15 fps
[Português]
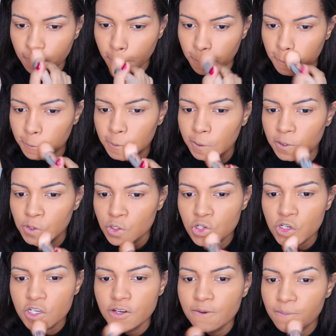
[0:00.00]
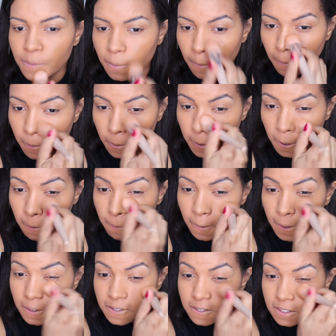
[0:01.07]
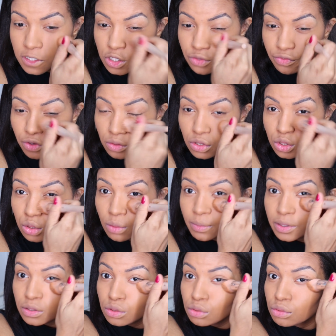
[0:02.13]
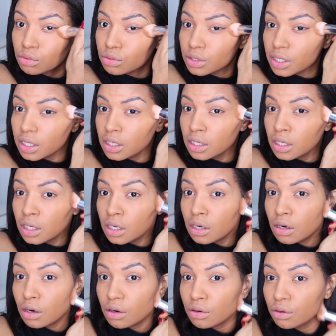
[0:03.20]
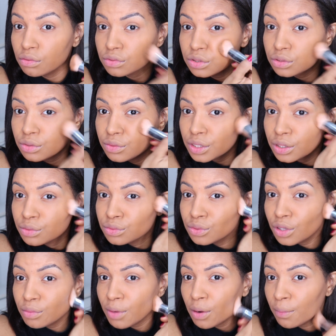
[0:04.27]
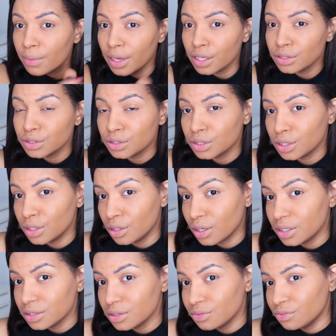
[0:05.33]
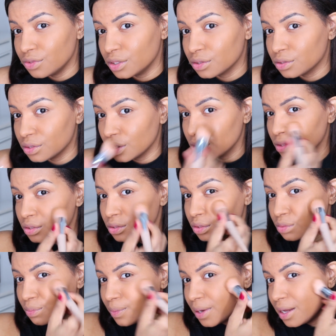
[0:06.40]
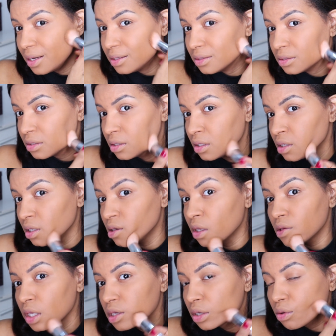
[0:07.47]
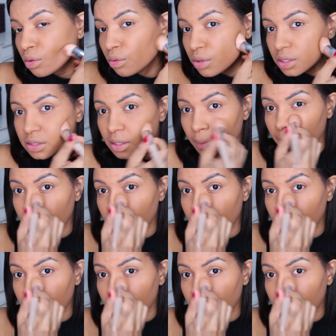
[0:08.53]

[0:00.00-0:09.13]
onde eu senti um pouquinho mais, senti falta de cobertura. Ó, construiu normalmente. E olha esse viço, gente, de pele. Que coisa